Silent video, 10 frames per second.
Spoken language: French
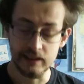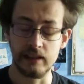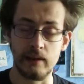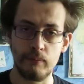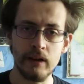
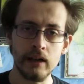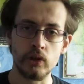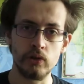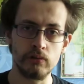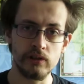c'était pas
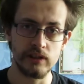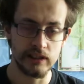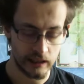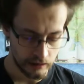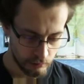un jeu
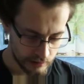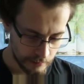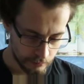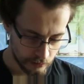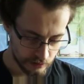aussi
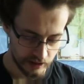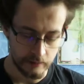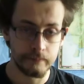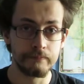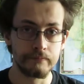incroyable que ça.